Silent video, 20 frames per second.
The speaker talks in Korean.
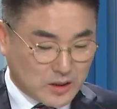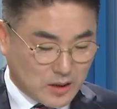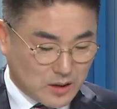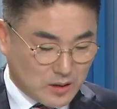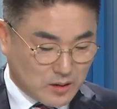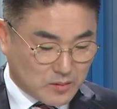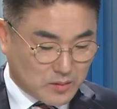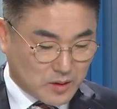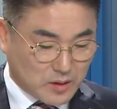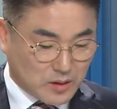
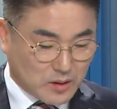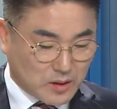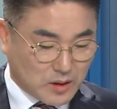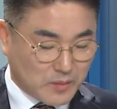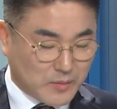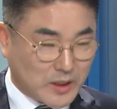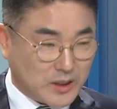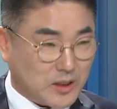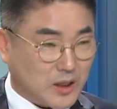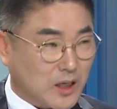사실 뭐
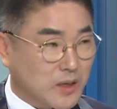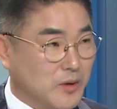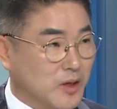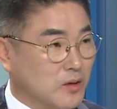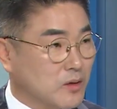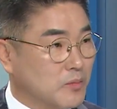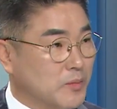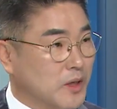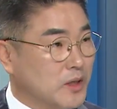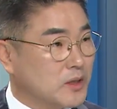얼마 전까지만
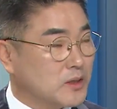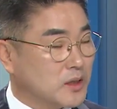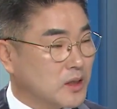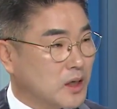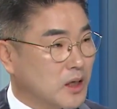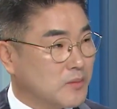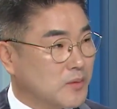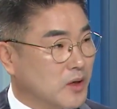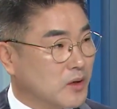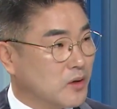해도 몇 년
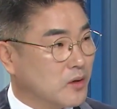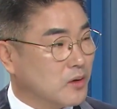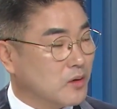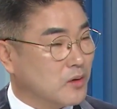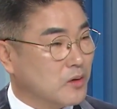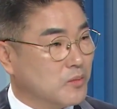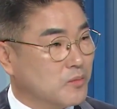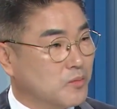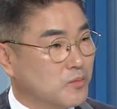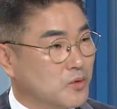전까지만
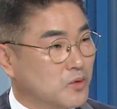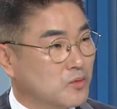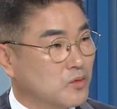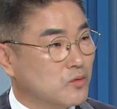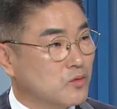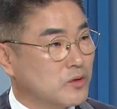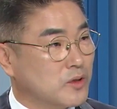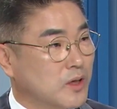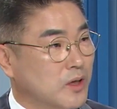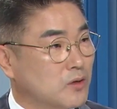해도
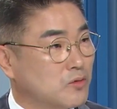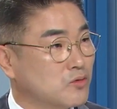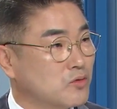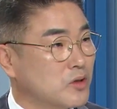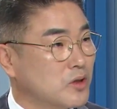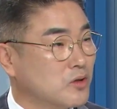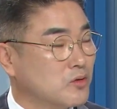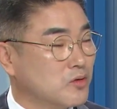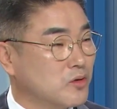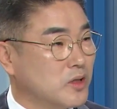울산의
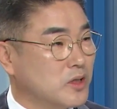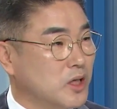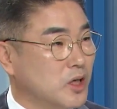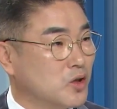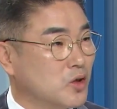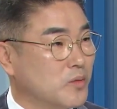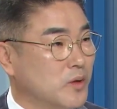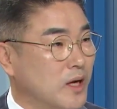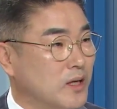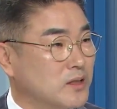숙련 기술인
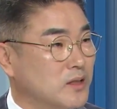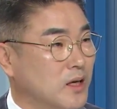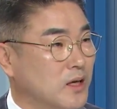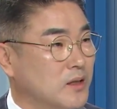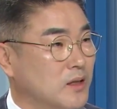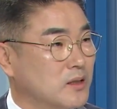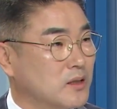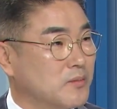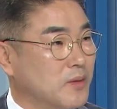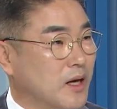제조업이
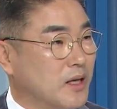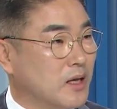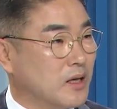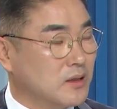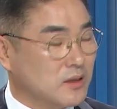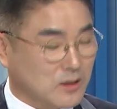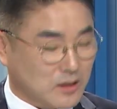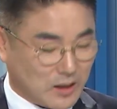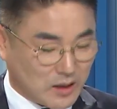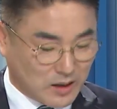활성화돼서 많이
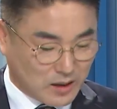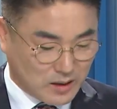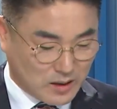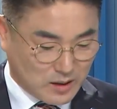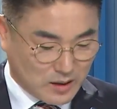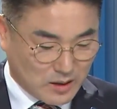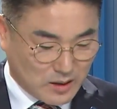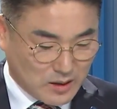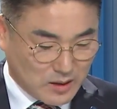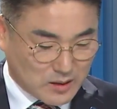했는데
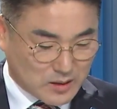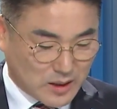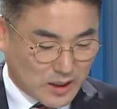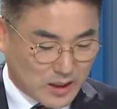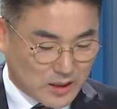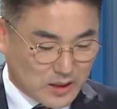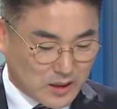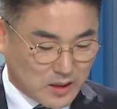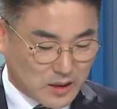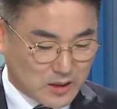예.
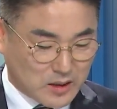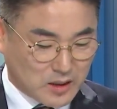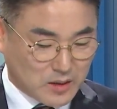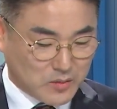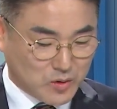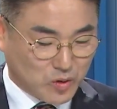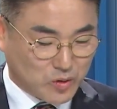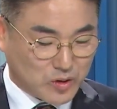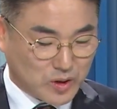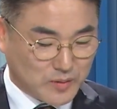잘 아시는
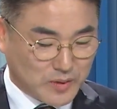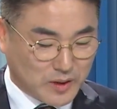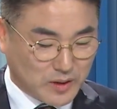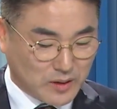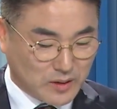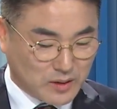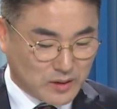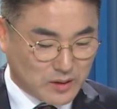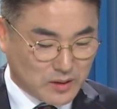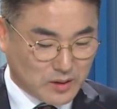것처럼
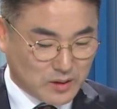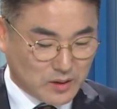용접은